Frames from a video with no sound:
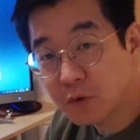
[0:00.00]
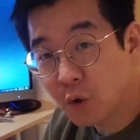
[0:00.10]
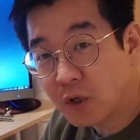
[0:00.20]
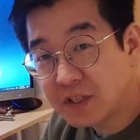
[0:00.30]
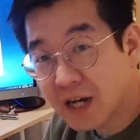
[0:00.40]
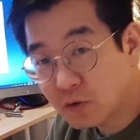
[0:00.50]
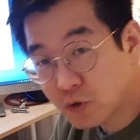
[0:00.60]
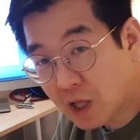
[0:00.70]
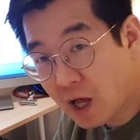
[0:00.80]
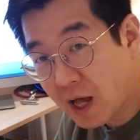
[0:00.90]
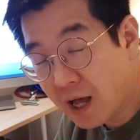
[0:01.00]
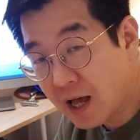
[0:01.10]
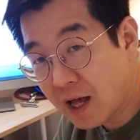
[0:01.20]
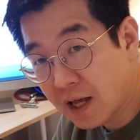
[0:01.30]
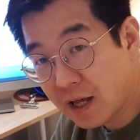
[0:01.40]
노이즈가 안
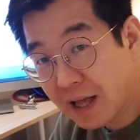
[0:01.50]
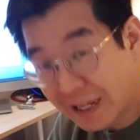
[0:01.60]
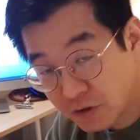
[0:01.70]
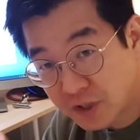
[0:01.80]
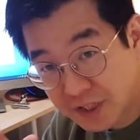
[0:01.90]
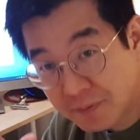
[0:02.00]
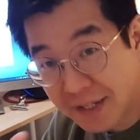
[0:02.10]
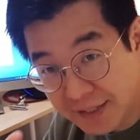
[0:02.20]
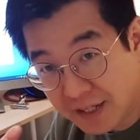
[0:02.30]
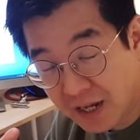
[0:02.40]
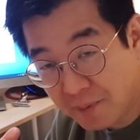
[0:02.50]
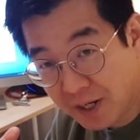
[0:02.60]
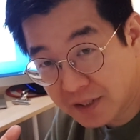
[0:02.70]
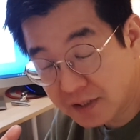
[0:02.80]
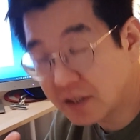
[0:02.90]
좋다 할 수 있지만 옛날
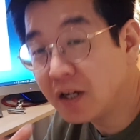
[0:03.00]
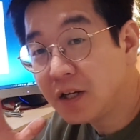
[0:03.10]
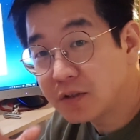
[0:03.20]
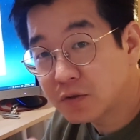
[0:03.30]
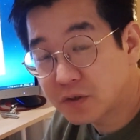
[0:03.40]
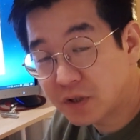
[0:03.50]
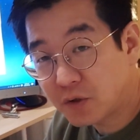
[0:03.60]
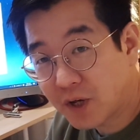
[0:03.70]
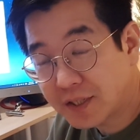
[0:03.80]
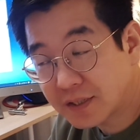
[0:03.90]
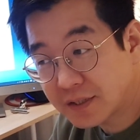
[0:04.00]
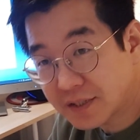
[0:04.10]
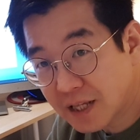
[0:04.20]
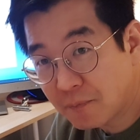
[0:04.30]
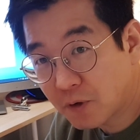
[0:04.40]
카메라들은 스튜디오에서는
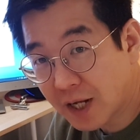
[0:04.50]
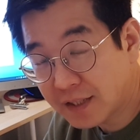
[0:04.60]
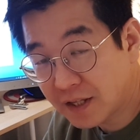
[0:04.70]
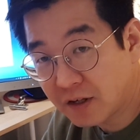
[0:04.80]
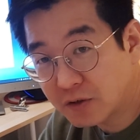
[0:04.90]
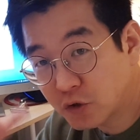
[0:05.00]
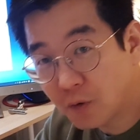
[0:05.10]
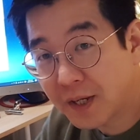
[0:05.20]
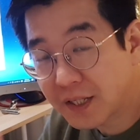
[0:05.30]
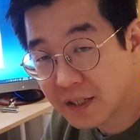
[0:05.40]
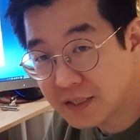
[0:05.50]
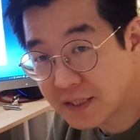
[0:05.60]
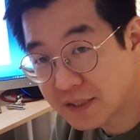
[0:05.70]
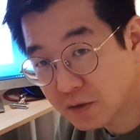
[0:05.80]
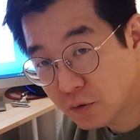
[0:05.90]
셀프로 할 때는 조명이
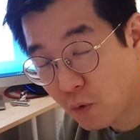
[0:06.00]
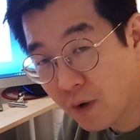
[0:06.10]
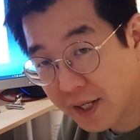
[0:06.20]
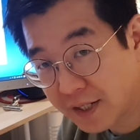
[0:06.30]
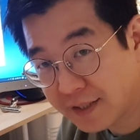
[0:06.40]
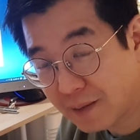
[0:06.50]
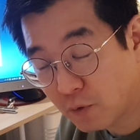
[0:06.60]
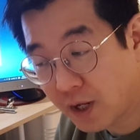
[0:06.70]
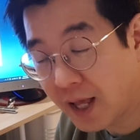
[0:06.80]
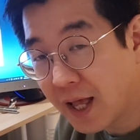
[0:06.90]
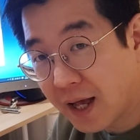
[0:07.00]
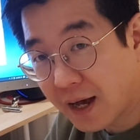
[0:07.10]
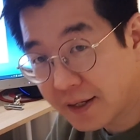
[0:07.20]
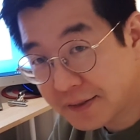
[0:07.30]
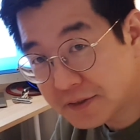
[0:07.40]
터지는 공간이기 때문에
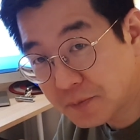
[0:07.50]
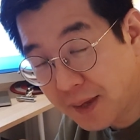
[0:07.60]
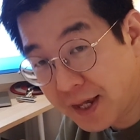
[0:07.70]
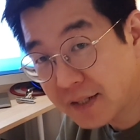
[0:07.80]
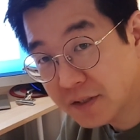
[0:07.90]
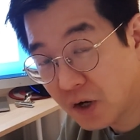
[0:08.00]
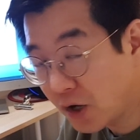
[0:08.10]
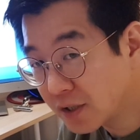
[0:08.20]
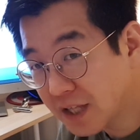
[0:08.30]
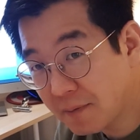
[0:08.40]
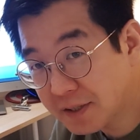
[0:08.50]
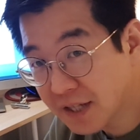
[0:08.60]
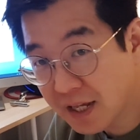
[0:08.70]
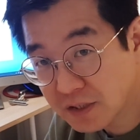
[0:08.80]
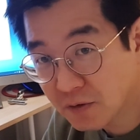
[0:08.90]
IS 100에서 4 0
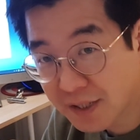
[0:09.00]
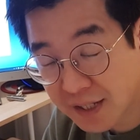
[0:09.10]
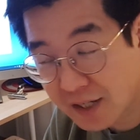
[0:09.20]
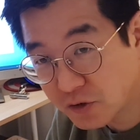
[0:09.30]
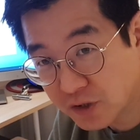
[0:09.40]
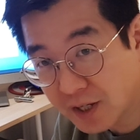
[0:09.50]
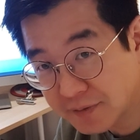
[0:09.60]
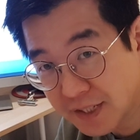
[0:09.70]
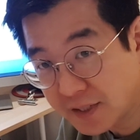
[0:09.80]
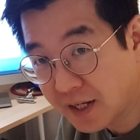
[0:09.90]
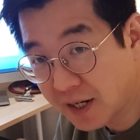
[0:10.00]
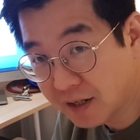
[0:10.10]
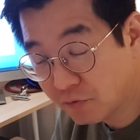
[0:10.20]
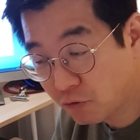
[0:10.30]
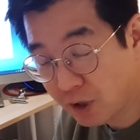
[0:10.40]
4에서 왔다 갈 수 있게끔 세팅해
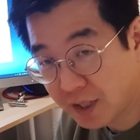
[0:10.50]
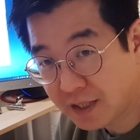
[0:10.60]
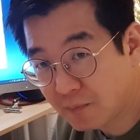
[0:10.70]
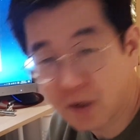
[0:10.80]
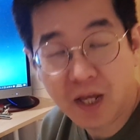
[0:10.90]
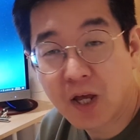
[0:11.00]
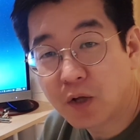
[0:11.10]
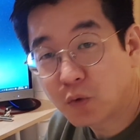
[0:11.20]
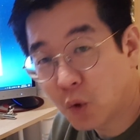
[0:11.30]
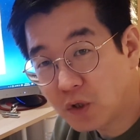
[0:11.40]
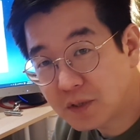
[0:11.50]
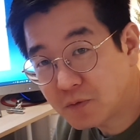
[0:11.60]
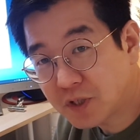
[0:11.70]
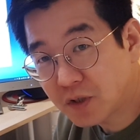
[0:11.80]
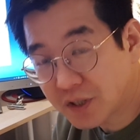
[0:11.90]
놓고 있기 때문에 노이즈
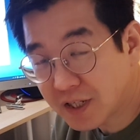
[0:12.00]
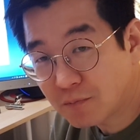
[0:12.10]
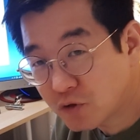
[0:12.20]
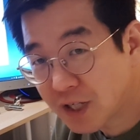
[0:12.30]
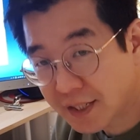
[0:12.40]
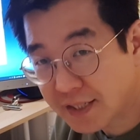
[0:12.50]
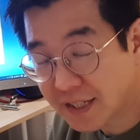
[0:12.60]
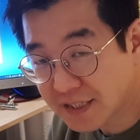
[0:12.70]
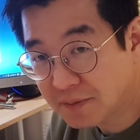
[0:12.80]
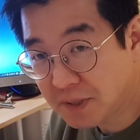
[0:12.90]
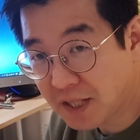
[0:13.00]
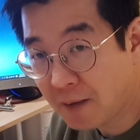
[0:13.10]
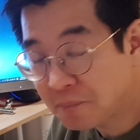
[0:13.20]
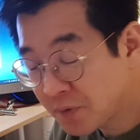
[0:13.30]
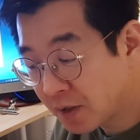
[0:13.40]
문제도 크게 문제가 되지 않습니다.
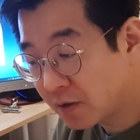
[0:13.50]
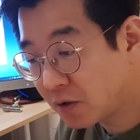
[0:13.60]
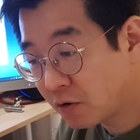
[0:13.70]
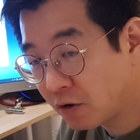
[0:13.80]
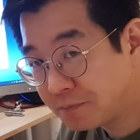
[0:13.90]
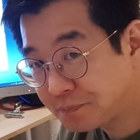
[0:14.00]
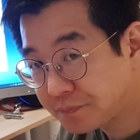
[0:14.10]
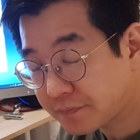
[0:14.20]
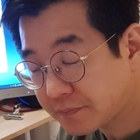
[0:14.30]
그리고